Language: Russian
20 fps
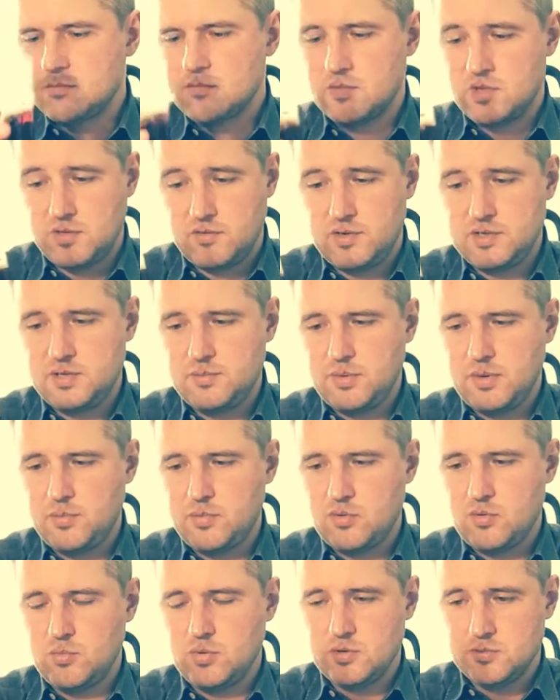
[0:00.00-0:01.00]
Давайте
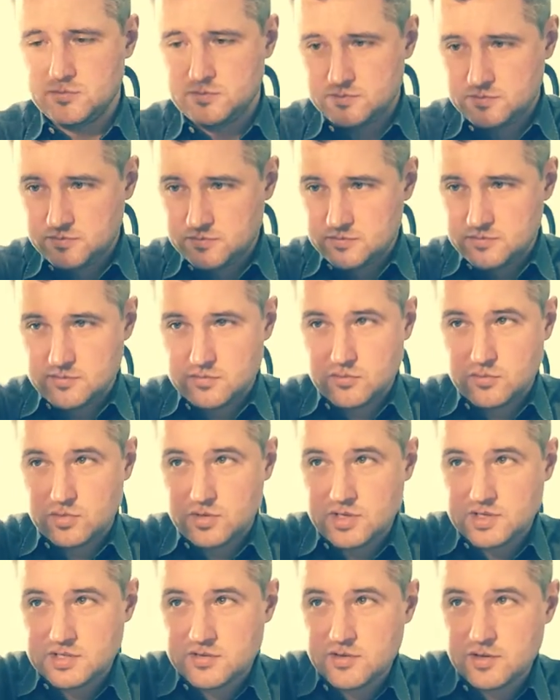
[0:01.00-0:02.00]
попробуем.
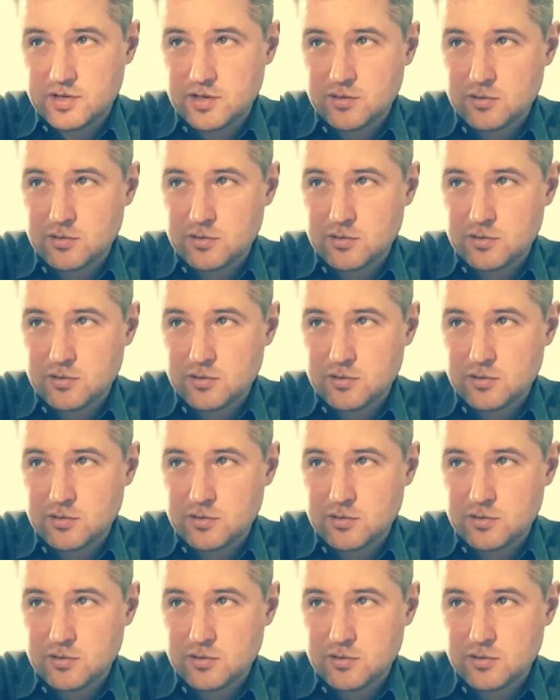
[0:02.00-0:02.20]
На цвет